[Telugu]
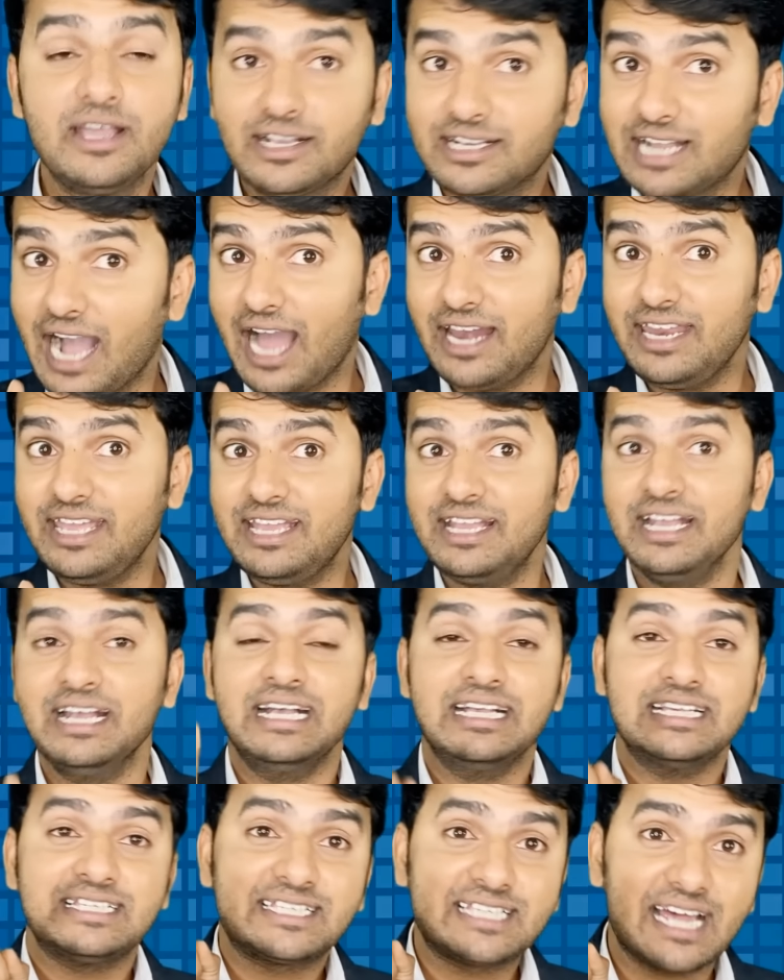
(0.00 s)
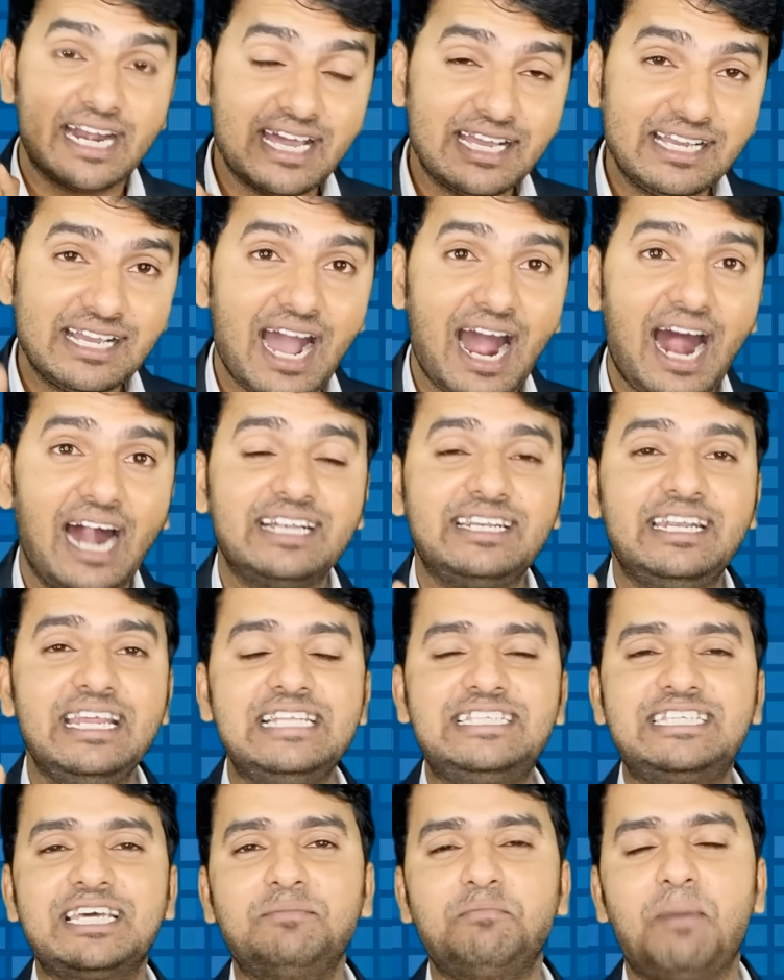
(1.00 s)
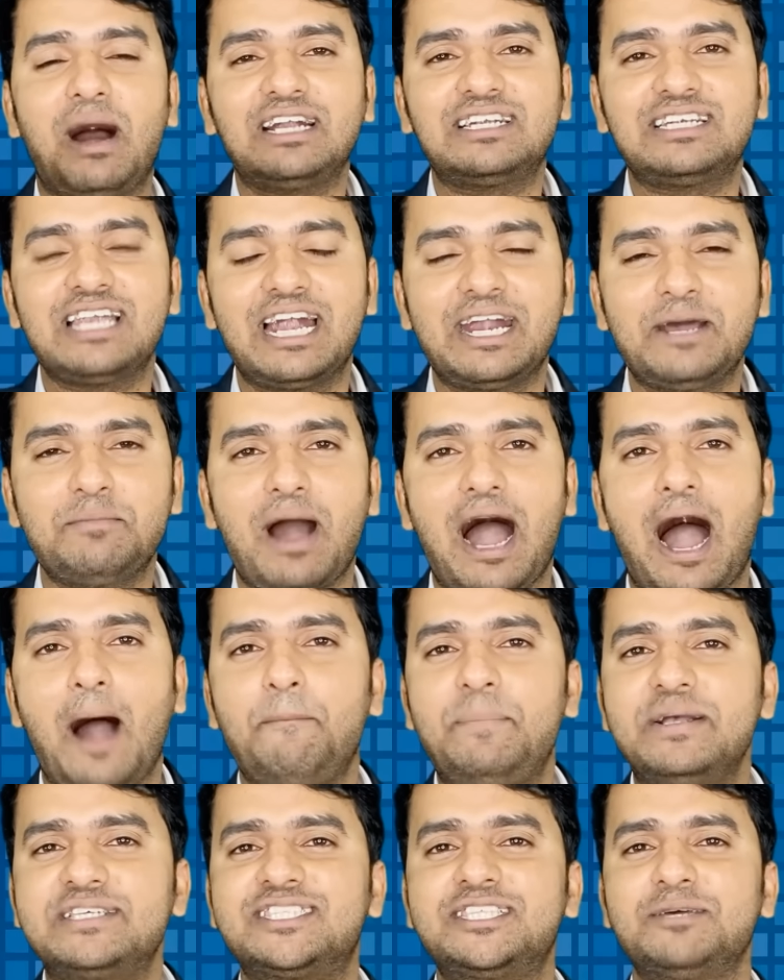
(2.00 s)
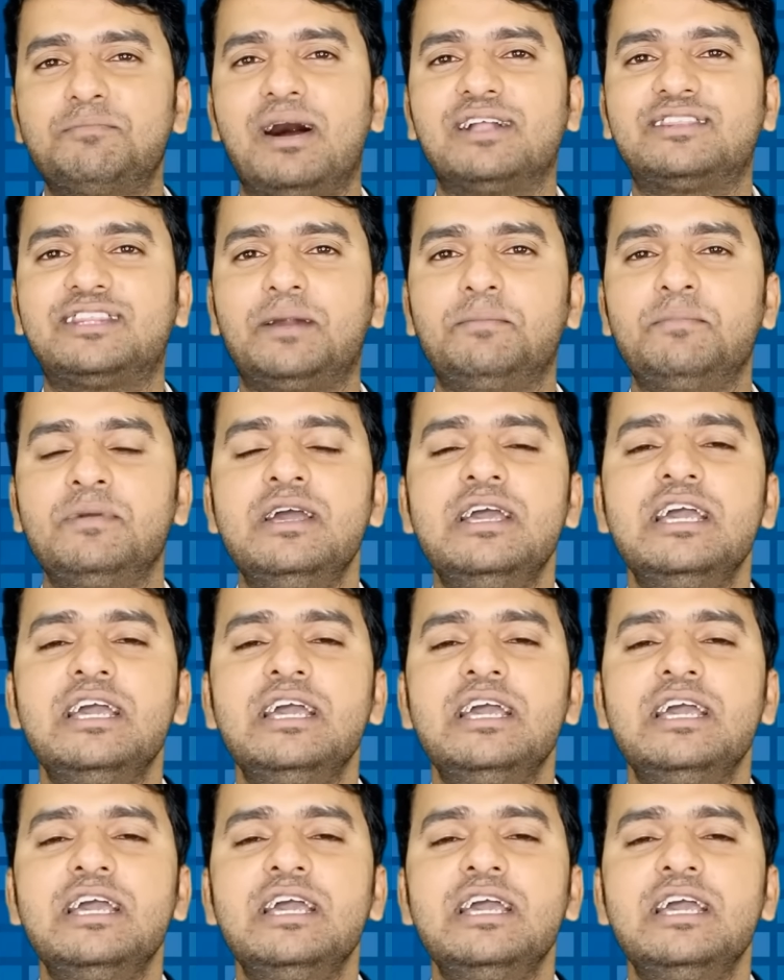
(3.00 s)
కానీ సడన్గా ఆ టీచర్ మాట్లాడడం ఆపేస్తే మాత్రం